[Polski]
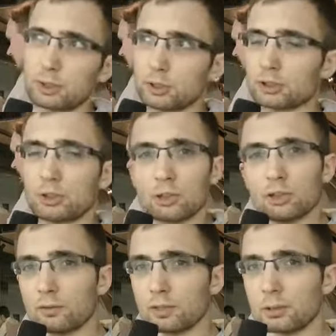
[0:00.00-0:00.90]
bardziej
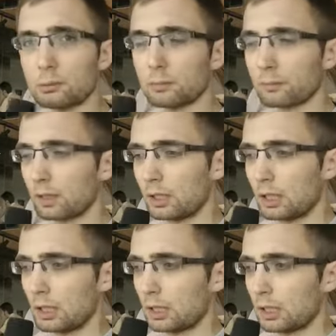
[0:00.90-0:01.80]
skoordynowanymi.
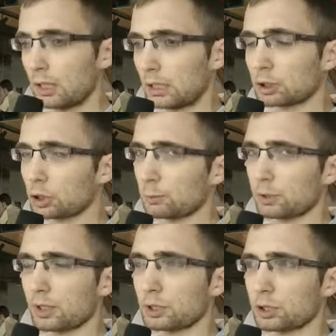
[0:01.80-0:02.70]
Ja szczerze
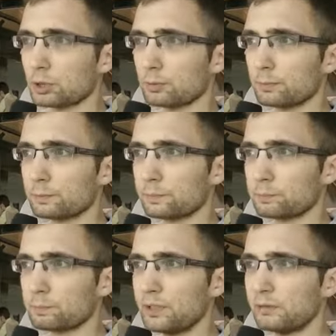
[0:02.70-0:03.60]
powiedziawszy
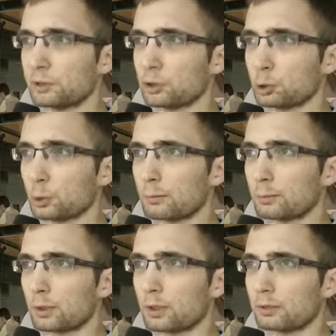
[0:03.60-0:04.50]
nie wierzyłem
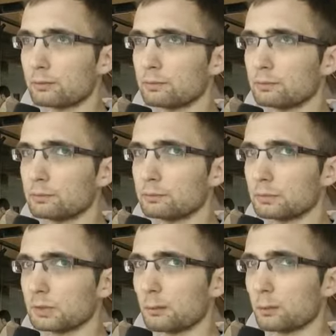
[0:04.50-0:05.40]
trochę w
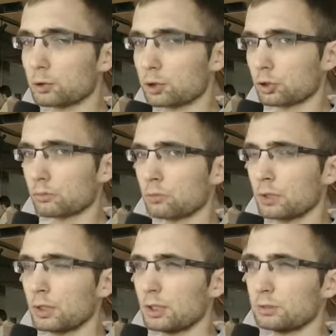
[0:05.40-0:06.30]
Diablo 3.
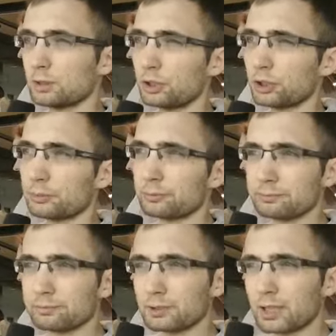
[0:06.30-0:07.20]
W sensie
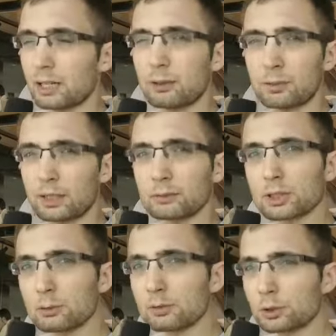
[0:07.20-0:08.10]
grałem na
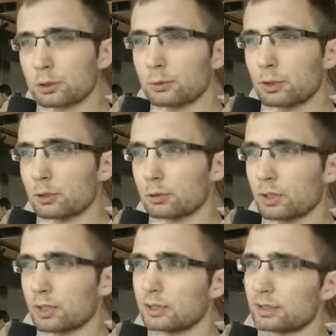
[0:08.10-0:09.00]
Gamescomie w zeszłym roku,
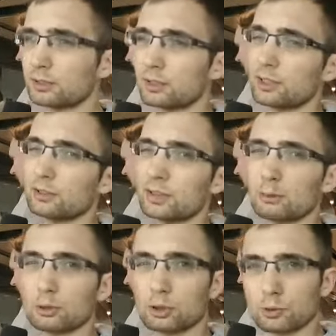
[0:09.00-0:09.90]
ale tak, okej, okay, no
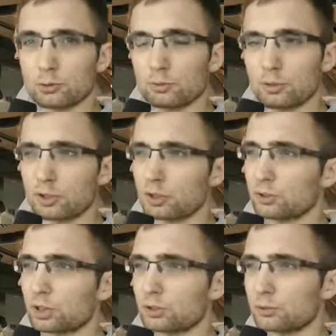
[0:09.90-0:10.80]
Diablo 3, od tego
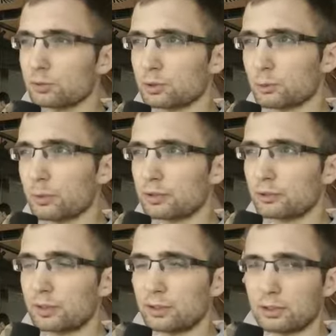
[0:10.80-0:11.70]
czasu wyszło masa
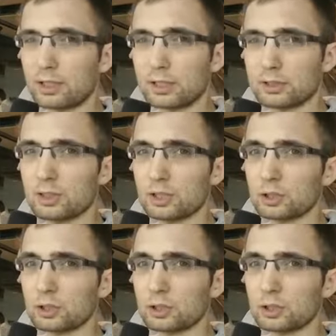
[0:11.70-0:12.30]
fajnych hack and